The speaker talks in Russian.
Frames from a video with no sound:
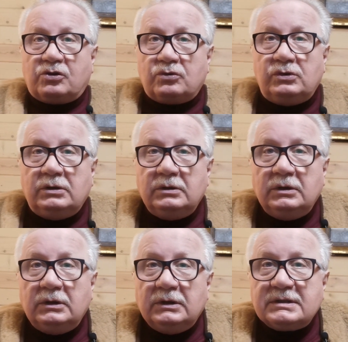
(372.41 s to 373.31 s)
руль
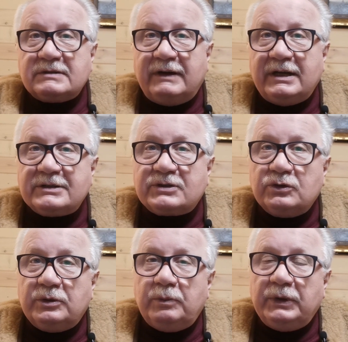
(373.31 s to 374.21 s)
своей
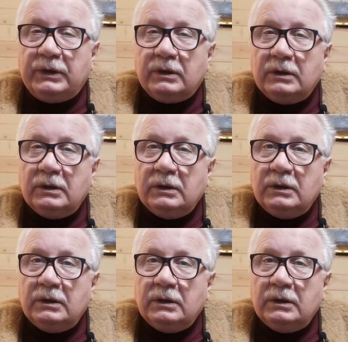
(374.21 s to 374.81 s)
судьбы.